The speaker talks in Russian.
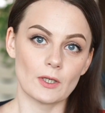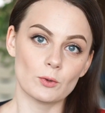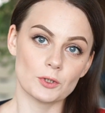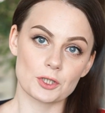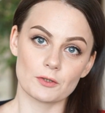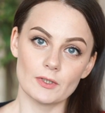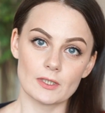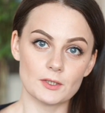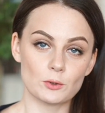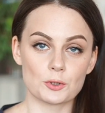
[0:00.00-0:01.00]
Флакончик
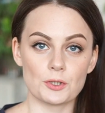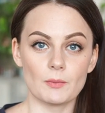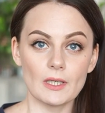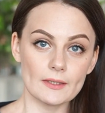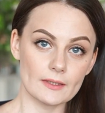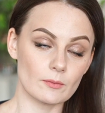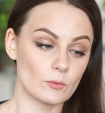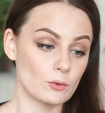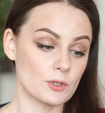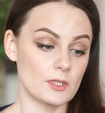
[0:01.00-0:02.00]
выглядит очень
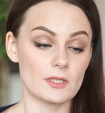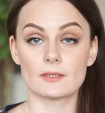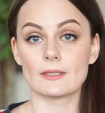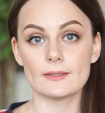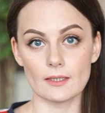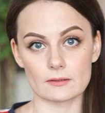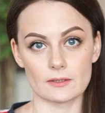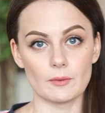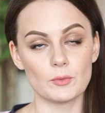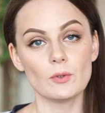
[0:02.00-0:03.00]
маленьким, но здесь
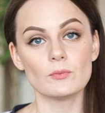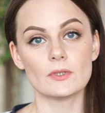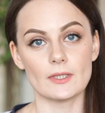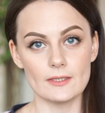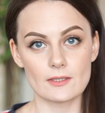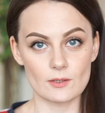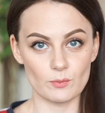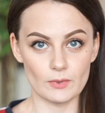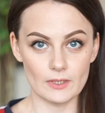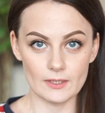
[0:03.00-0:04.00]
стандартный объем
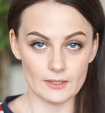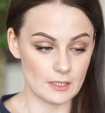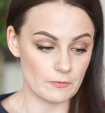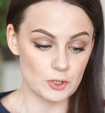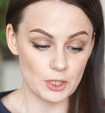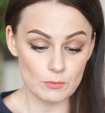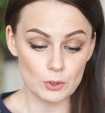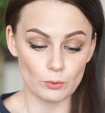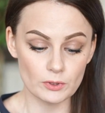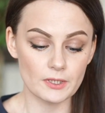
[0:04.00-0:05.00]
30 мл. Чем
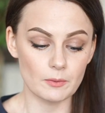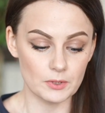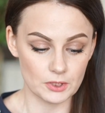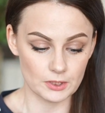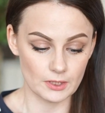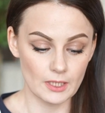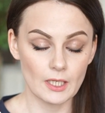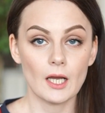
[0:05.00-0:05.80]
же он необычный?